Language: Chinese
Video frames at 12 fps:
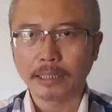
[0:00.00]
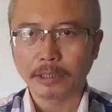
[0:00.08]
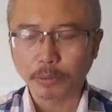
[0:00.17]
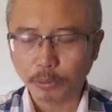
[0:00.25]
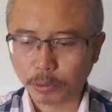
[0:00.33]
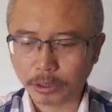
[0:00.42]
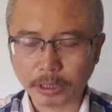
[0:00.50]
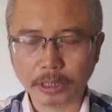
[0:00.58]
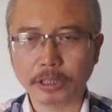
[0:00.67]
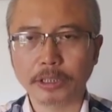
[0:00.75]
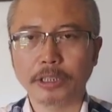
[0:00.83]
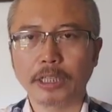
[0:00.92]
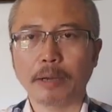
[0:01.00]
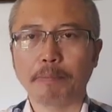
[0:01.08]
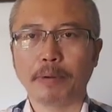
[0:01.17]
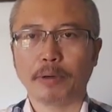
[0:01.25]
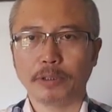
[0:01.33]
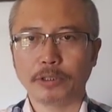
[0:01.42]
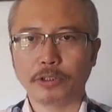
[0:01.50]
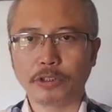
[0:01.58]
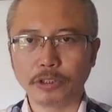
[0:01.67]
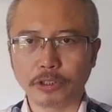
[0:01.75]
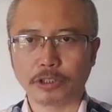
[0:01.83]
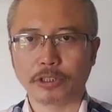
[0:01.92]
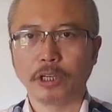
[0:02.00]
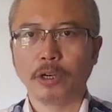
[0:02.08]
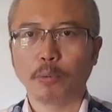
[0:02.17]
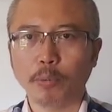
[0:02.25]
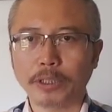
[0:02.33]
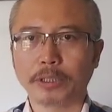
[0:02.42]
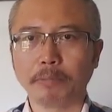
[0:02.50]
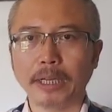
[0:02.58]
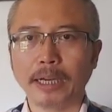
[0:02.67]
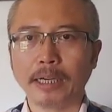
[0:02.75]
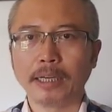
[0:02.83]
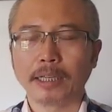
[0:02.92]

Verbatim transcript: 都对这个事情呢表示支持。为什么呢？